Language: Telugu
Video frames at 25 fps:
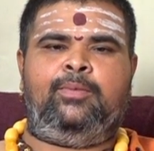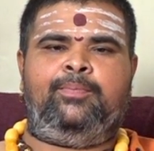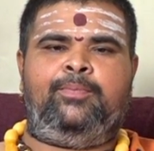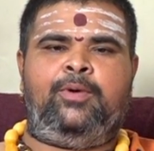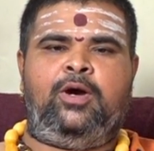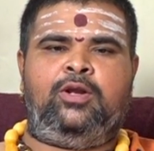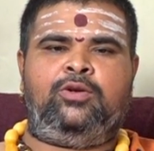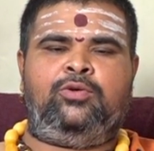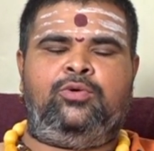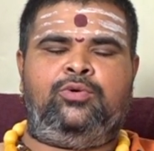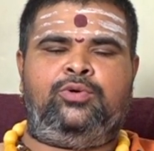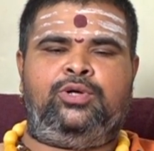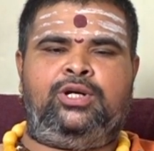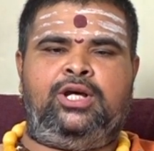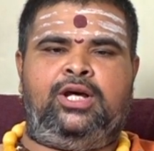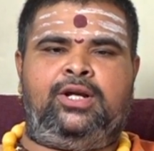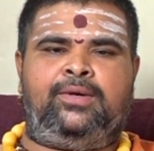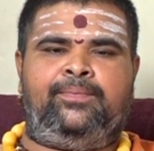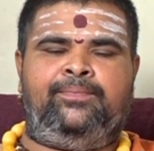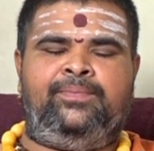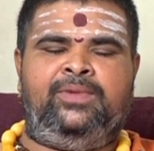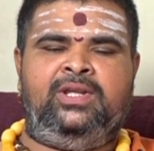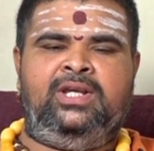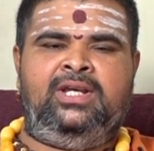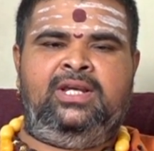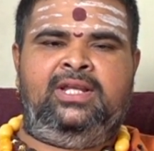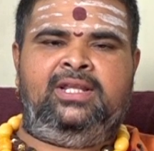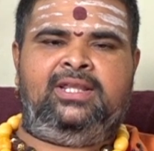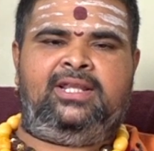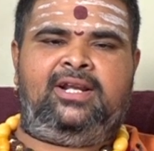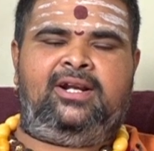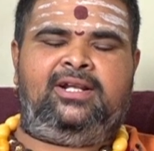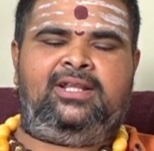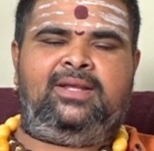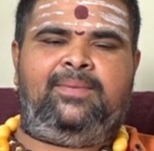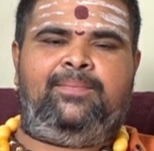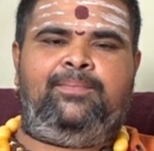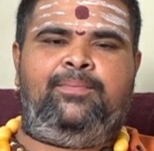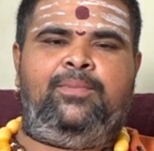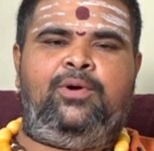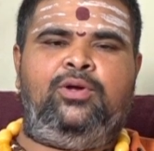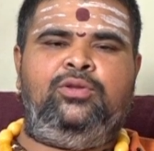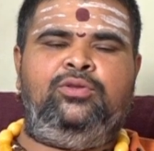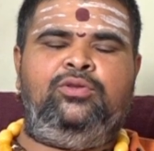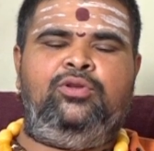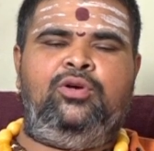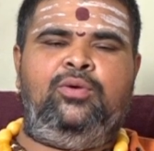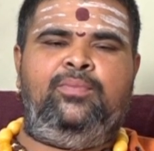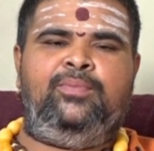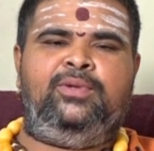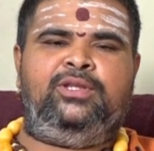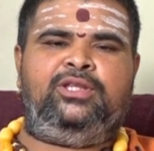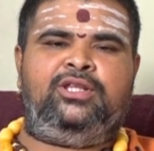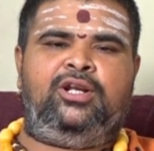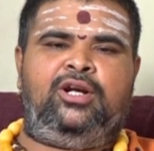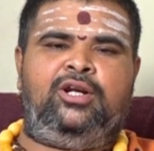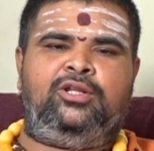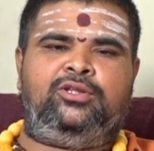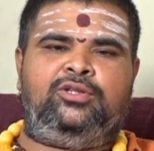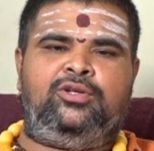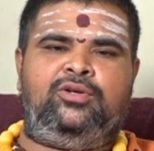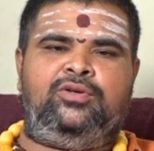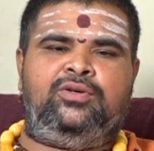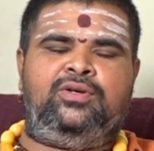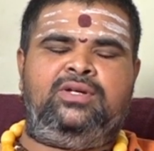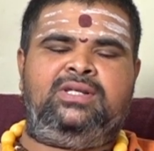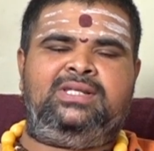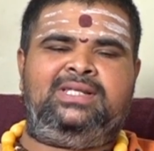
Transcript: పాల్గొంటారు తర్వాత బంధుమిత్రులతో